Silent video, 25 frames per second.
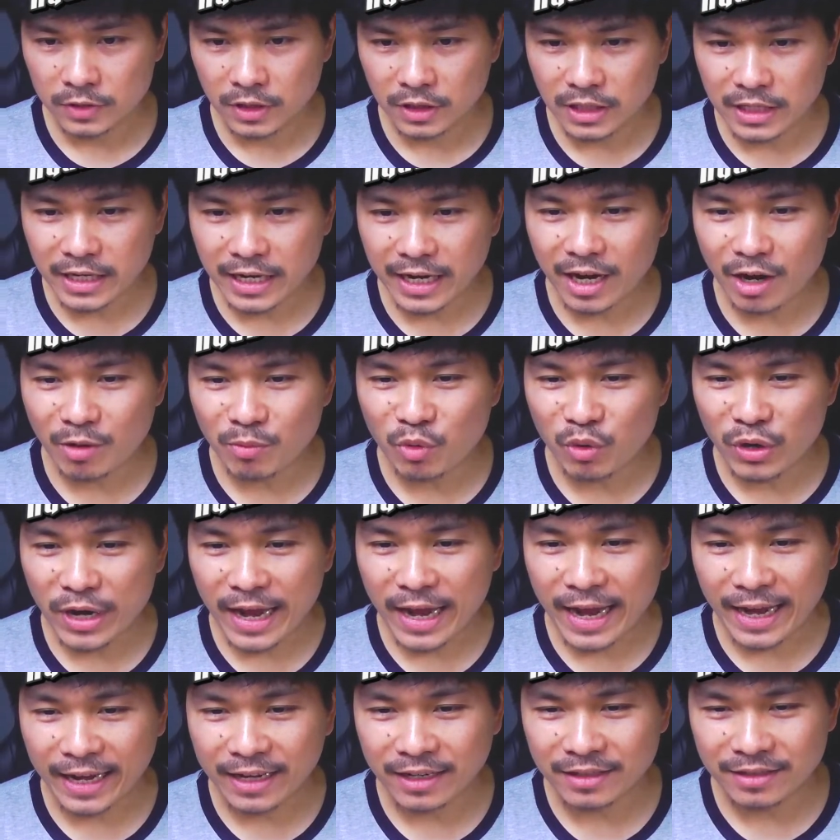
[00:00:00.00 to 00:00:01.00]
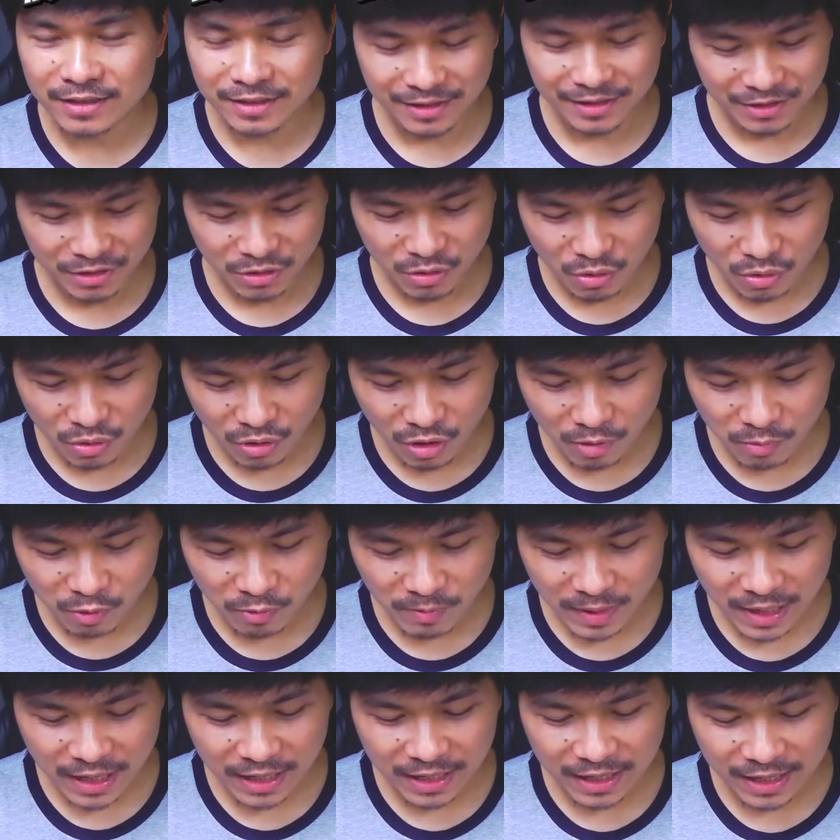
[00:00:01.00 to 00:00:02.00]
เลี้ยงข้าวหมูแดงโอ้ขอบคุ
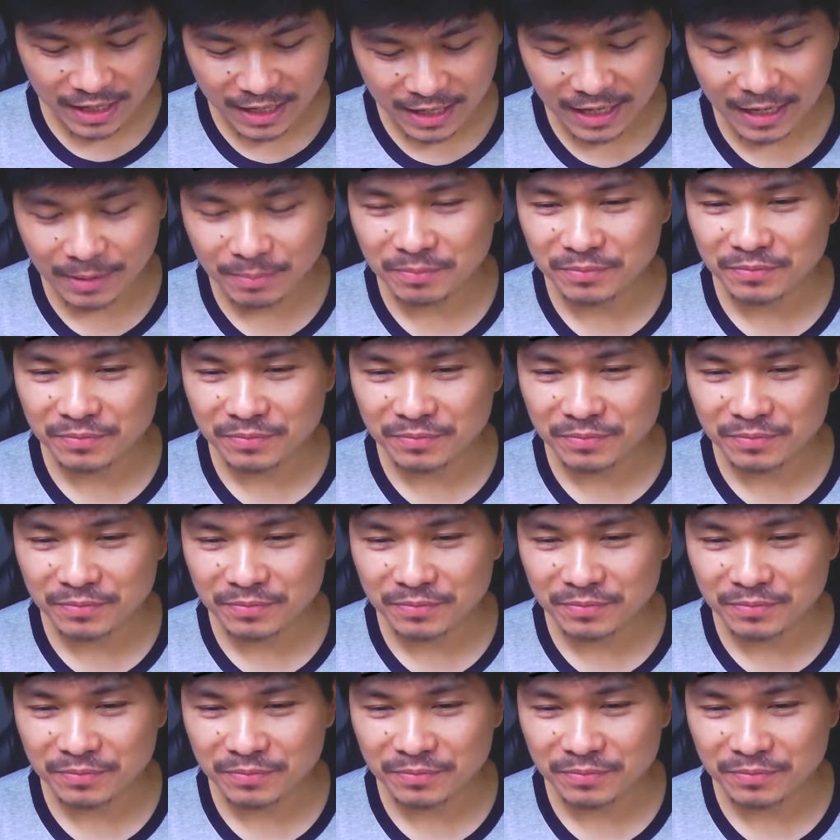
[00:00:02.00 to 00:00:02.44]
ณมากครับ